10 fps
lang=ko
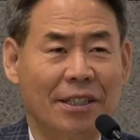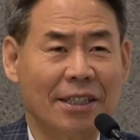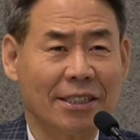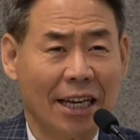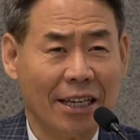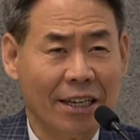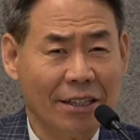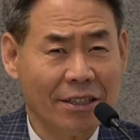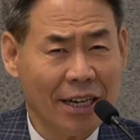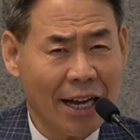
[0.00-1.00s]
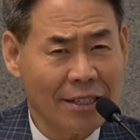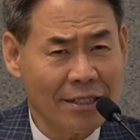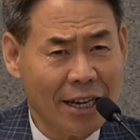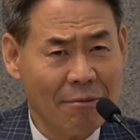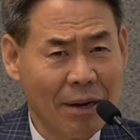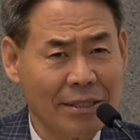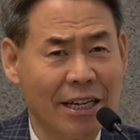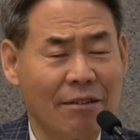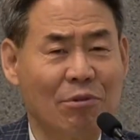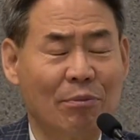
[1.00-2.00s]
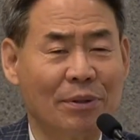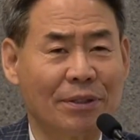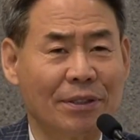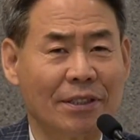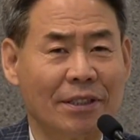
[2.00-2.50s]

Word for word: 장애인들 한 사람 한 사람 보면은